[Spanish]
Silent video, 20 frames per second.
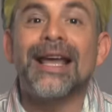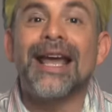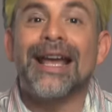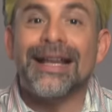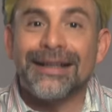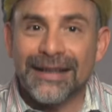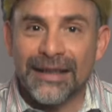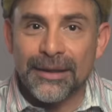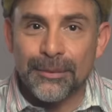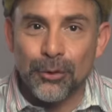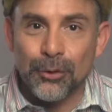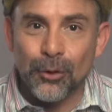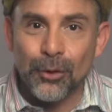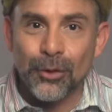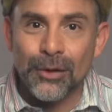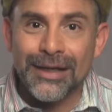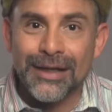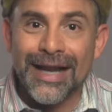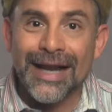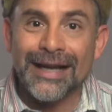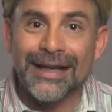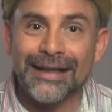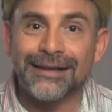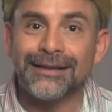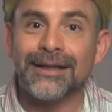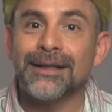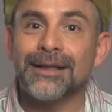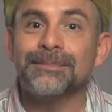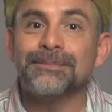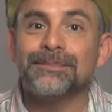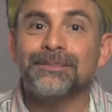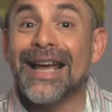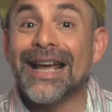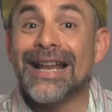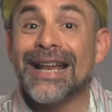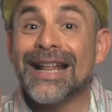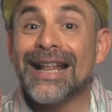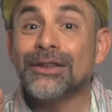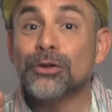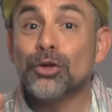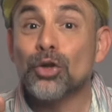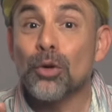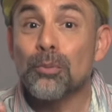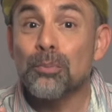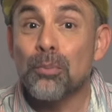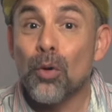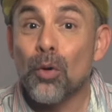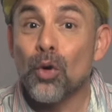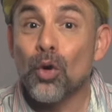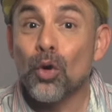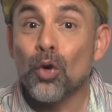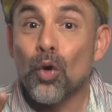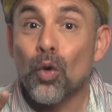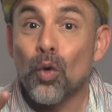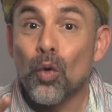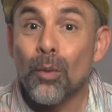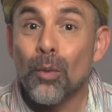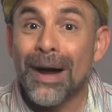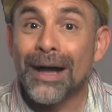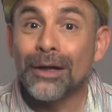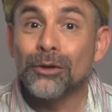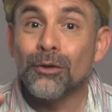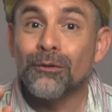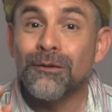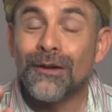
escribió la letra el antropólogo cubano